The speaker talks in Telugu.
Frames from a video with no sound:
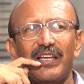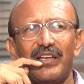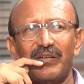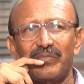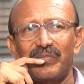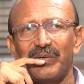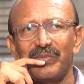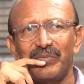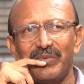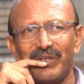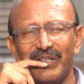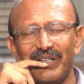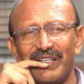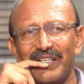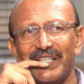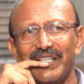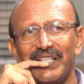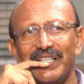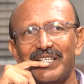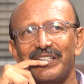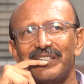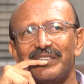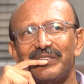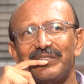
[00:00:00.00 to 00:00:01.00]
కెపబిలిటీ
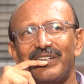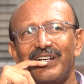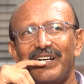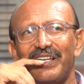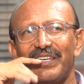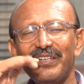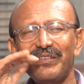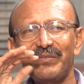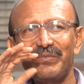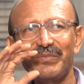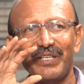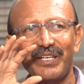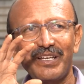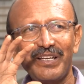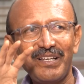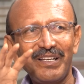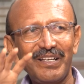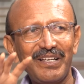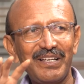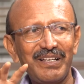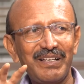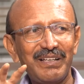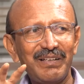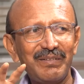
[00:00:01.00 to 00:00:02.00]
ఏం లేదు వాళ్ళు మన
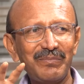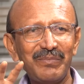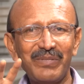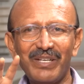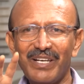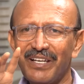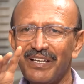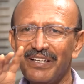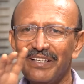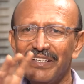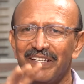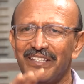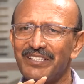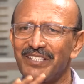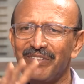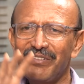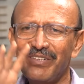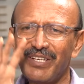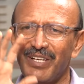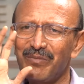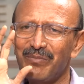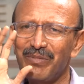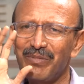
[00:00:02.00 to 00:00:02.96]
బలహీనతే వాళ్ళ